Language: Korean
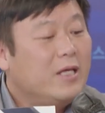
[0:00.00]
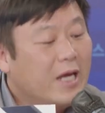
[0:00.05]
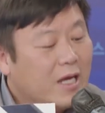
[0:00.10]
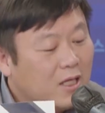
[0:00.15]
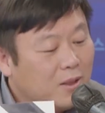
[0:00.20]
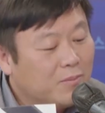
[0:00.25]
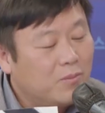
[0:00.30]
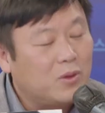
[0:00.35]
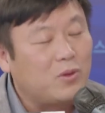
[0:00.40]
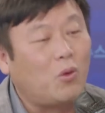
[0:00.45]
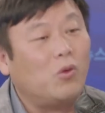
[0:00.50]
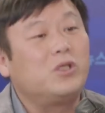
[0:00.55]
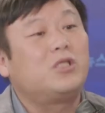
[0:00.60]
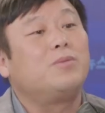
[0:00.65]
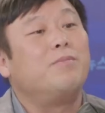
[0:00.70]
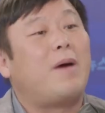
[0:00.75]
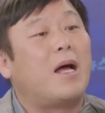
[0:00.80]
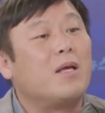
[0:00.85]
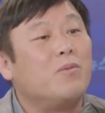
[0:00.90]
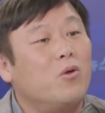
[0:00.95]
예년보다
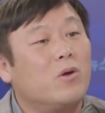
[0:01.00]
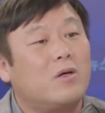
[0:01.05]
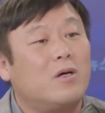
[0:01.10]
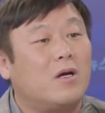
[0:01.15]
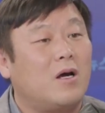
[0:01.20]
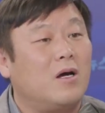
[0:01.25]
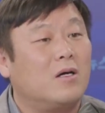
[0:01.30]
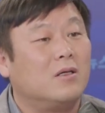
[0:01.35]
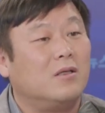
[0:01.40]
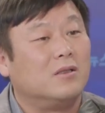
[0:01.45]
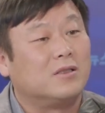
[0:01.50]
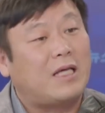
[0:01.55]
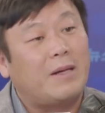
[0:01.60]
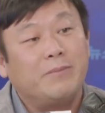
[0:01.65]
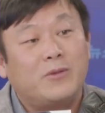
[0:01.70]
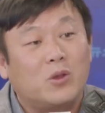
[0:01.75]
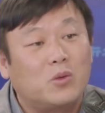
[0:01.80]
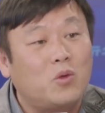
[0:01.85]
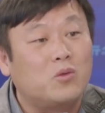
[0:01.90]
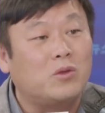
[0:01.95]
훨씬 많이 모일 거라는 건
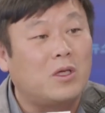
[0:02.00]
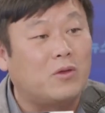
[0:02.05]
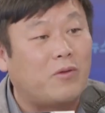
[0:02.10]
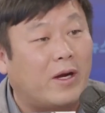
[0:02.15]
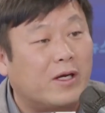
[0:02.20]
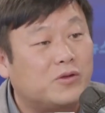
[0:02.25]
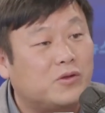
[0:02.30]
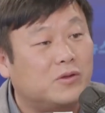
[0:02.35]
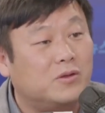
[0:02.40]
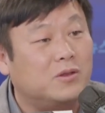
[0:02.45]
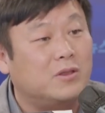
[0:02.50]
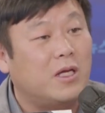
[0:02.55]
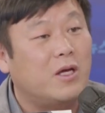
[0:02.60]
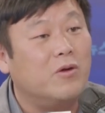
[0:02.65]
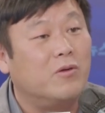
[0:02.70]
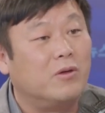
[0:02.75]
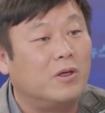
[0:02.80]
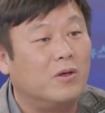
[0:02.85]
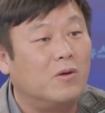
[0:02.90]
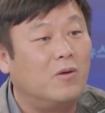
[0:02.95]
삼척돈자도 알 수 있는
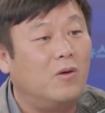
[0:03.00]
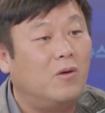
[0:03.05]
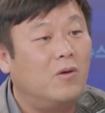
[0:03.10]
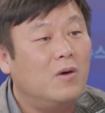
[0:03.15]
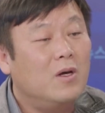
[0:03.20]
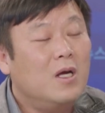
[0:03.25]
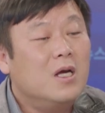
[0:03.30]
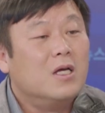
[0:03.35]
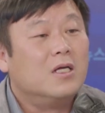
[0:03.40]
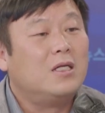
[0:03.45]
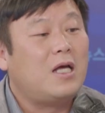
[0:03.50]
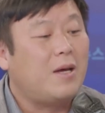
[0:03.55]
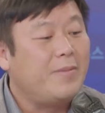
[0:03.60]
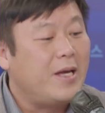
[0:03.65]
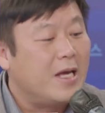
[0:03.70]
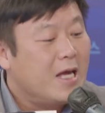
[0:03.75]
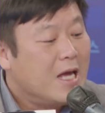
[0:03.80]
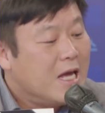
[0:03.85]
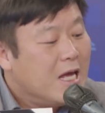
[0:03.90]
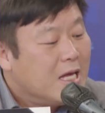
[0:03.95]
내용이고
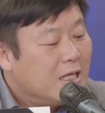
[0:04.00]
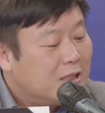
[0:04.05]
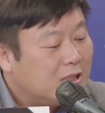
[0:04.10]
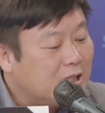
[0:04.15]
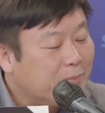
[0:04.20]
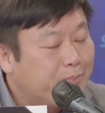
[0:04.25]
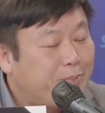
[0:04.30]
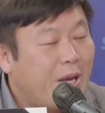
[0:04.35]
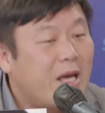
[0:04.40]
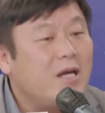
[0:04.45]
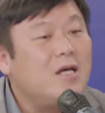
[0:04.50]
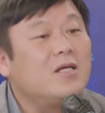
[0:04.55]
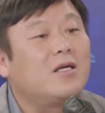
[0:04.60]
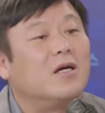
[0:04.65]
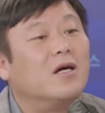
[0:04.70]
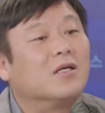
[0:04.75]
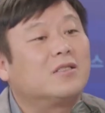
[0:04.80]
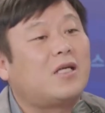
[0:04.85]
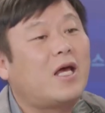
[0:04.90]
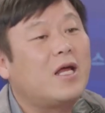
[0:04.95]
그다음에 집회는
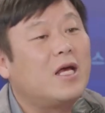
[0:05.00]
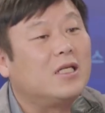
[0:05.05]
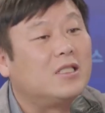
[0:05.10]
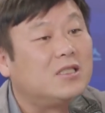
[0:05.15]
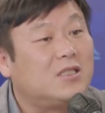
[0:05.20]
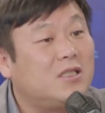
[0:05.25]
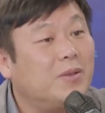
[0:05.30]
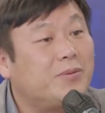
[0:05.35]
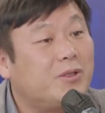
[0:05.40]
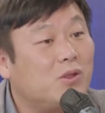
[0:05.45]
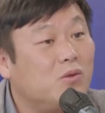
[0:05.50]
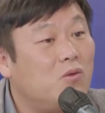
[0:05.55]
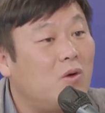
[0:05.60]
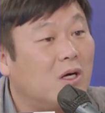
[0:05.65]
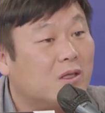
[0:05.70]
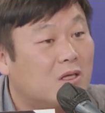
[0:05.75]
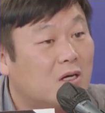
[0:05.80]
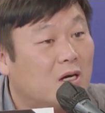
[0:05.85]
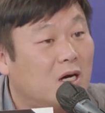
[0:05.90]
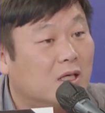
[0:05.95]
경찰에게 직접
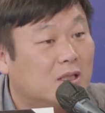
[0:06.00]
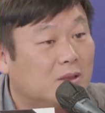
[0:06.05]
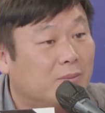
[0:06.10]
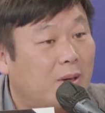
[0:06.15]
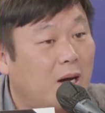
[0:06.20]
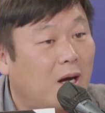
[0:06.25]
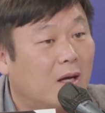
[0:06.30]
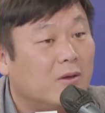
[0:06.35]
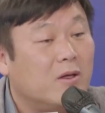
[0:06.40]
신고가 들어가지만